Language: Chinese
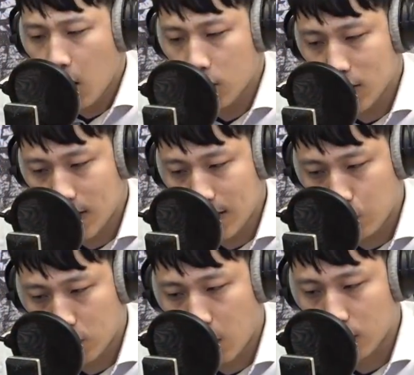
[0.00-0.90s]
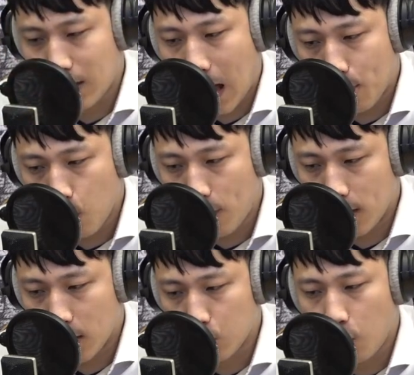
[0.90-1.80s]
这些下水道大部
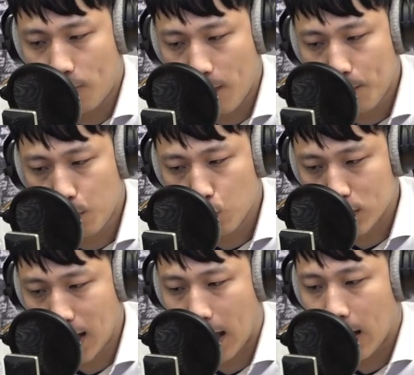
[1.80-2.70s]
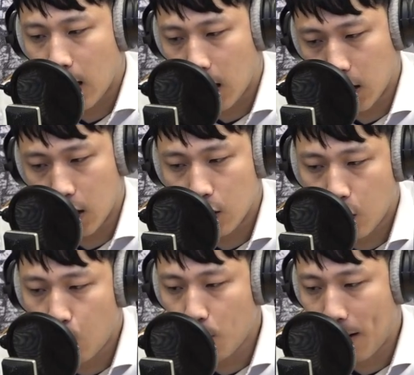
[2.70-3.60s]
分呢，都分布在河
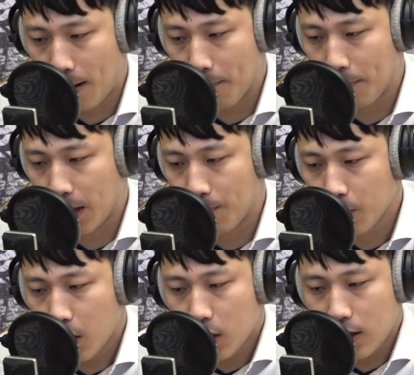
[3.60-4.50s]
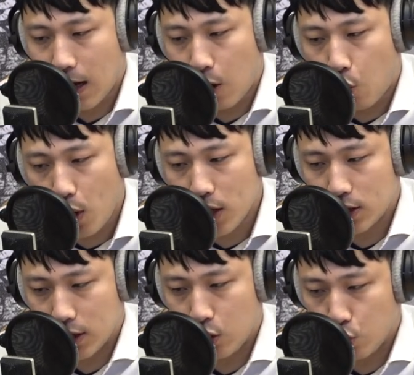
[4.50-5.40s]
沟旁边。那汇
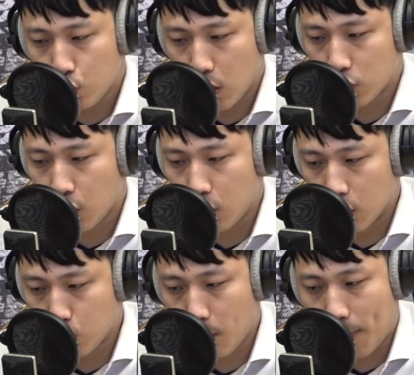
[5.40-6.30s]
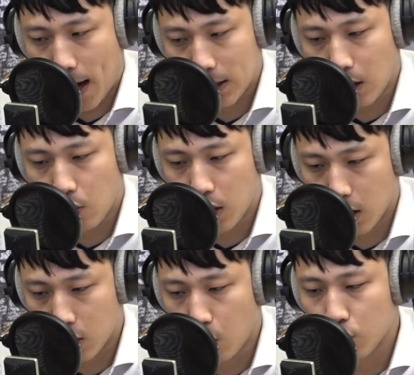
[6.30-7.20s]
集雨水之后呢，就会排到
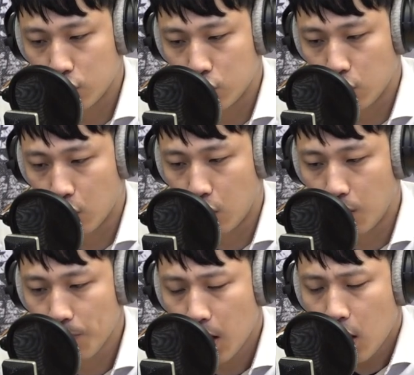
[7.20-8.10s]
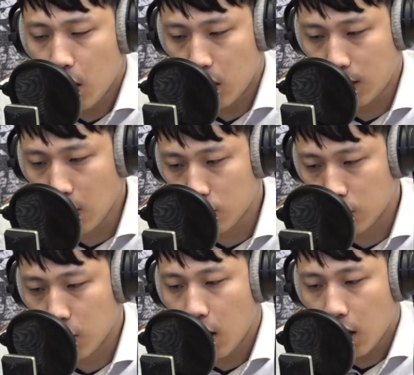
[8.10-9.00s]
河沟之中哦。而当
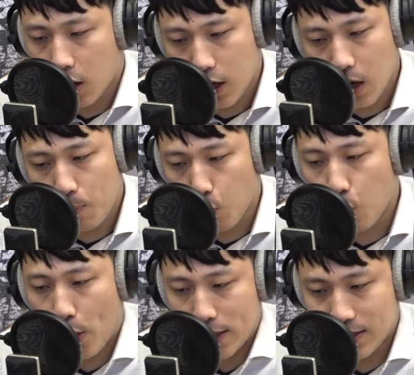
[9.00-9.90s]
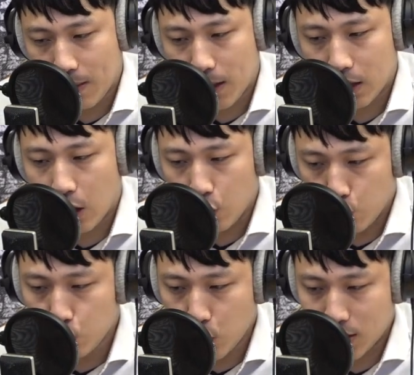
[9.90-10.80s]
时。科博馆下面的
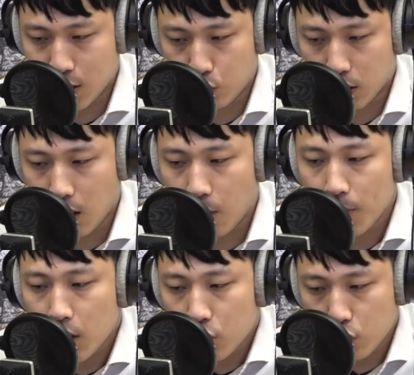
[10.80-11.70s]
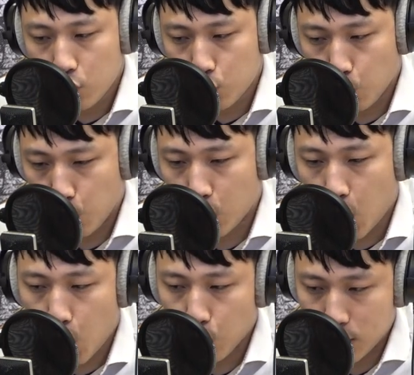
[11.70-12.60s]
雨水下水道就是属于
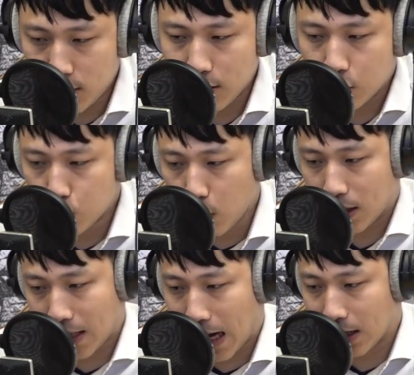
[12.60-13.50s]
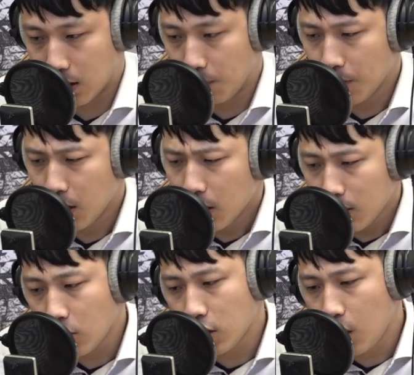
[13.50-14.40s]
口径最大的，
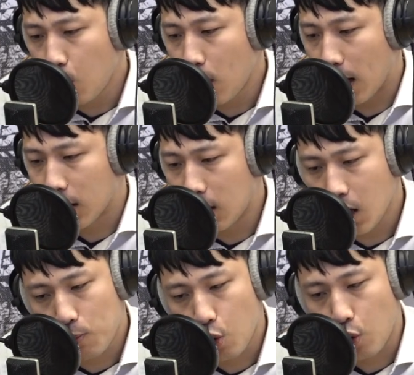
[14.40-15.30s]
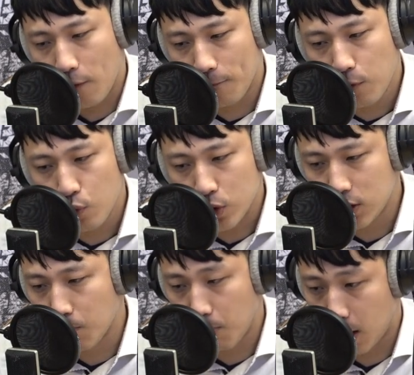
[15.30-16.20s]
但是因为啊科博馆附
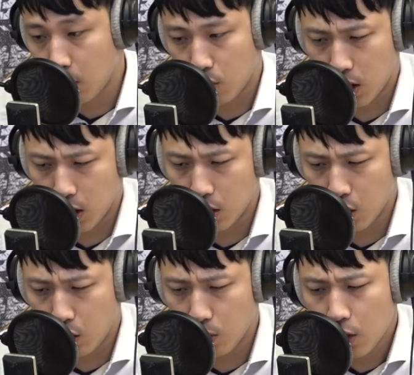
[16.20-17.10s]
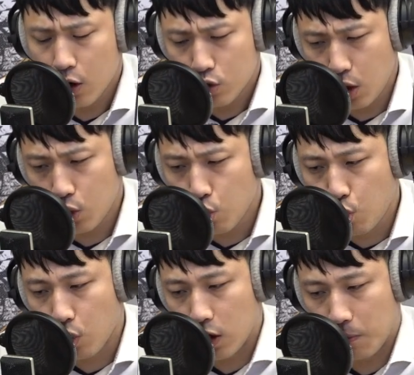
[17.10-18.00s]
近没有河流，所以
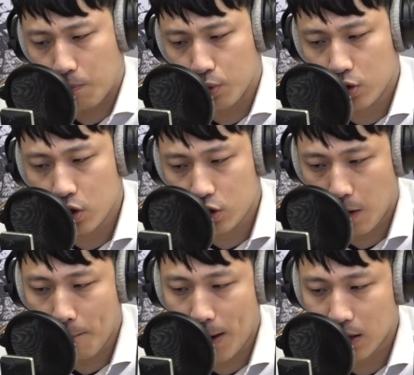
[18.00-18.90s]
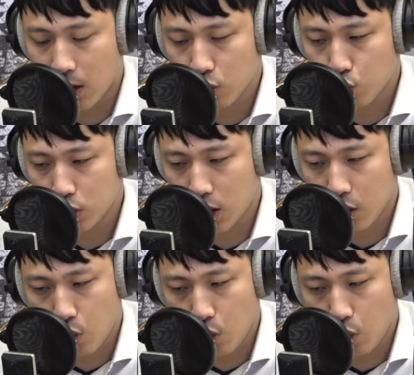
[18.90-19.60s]
如果你不是承办当初这个